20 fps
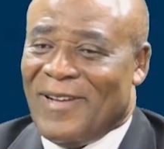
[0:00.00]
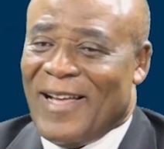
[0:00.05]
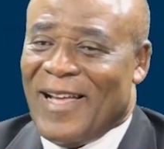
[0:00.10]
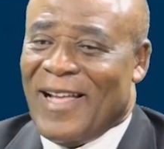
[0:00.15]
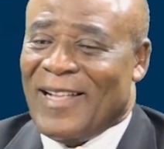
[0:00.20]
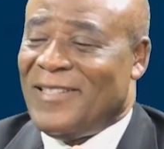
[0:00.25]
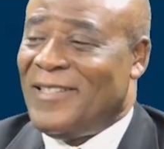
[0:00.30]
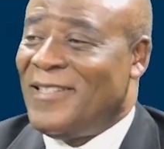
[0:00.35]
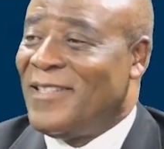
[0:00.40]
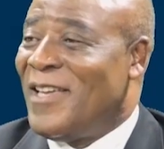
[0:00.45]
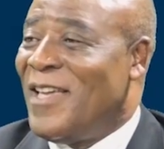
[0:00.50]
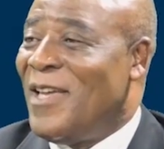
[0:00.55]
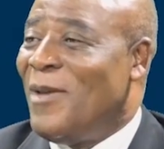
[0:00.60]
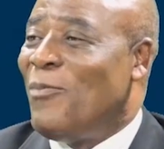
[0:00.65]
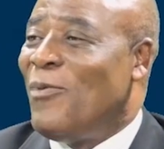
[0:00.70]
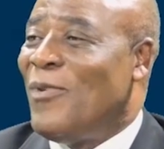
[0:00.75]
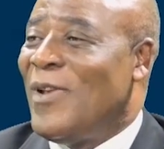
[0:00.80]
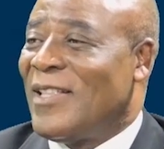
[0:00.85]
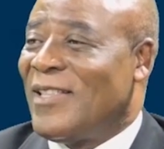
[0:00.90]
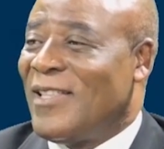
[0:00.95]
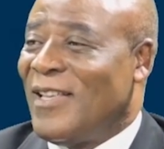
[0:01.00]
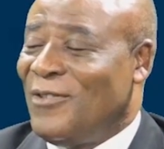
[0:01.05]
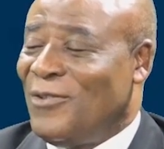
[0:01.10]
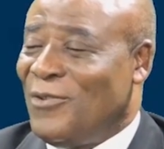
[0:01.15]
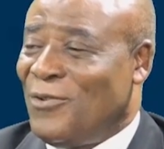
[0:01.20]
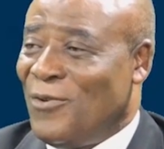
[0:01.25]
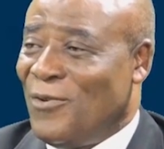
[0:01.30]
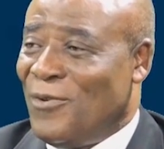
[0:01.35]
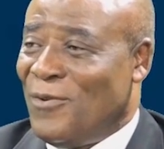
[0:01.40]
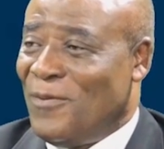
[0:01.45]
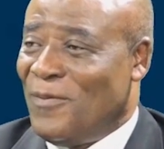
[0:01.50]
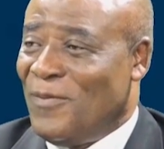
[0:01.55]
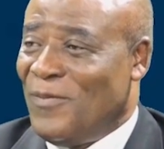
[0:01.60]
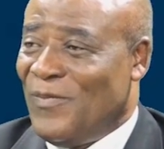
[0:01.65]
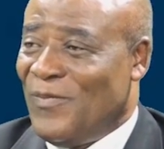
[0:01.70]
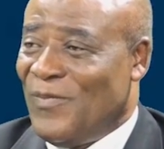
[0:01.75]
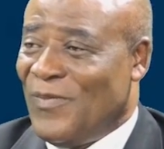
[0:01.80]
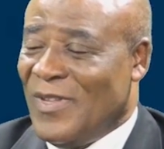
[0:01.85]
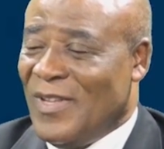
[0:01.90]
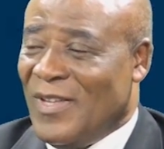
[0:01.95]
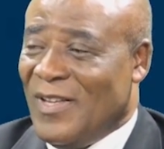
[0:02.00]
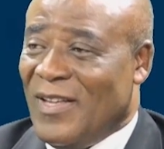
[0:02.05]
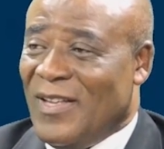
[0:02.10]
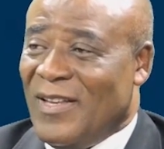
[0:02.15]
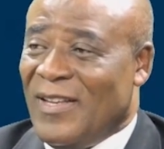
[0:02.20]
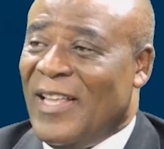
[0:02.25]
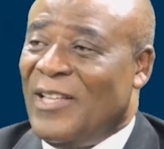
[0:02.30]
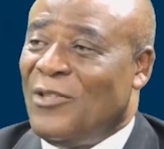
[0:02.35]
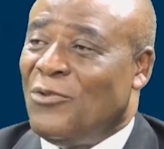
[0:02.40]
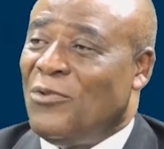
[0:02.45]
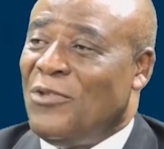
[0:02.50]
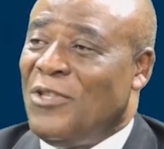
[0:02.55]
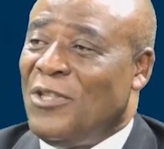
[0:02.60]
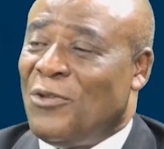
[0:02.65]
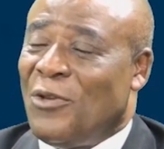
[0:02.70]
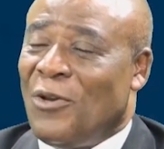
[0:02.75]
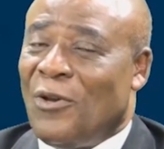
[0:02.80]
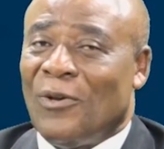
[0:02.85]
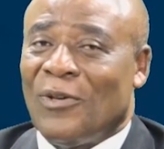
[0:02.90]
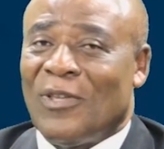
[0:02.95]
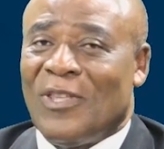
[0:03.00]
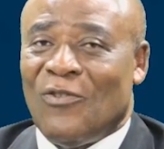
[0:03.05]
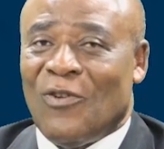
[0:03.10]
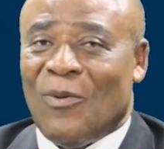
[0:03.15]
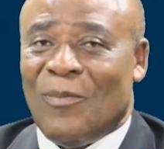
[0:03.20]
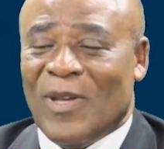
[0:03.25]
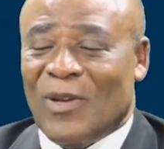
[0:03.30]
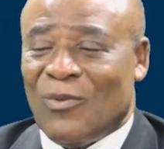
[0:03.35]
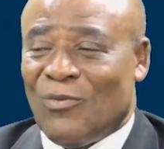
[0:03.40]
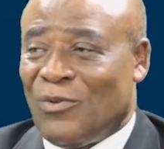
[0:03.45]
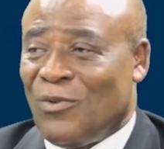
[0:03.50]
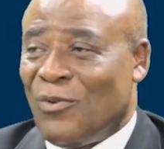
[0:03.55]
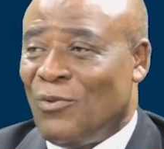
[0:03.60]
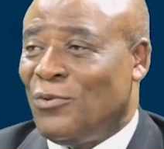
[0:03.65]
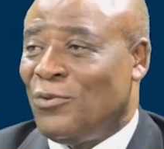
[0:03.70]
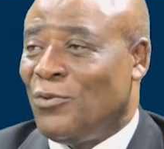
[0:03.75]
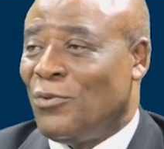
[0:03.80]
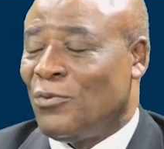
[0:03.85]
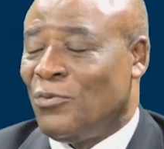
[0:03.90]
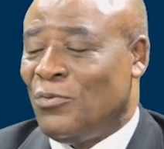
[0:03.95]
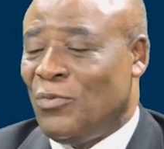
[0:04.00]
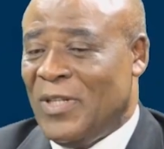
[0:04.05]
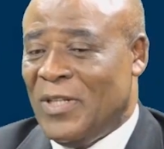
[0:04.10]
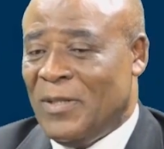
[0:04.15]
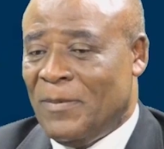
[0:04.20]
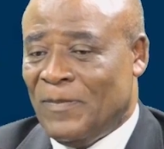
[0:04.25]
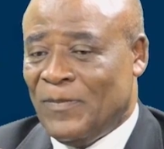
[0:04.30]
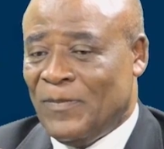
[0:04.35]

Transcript: attirer un peu l'attention des auditeurs qui vont m'écouter aujourd'hui,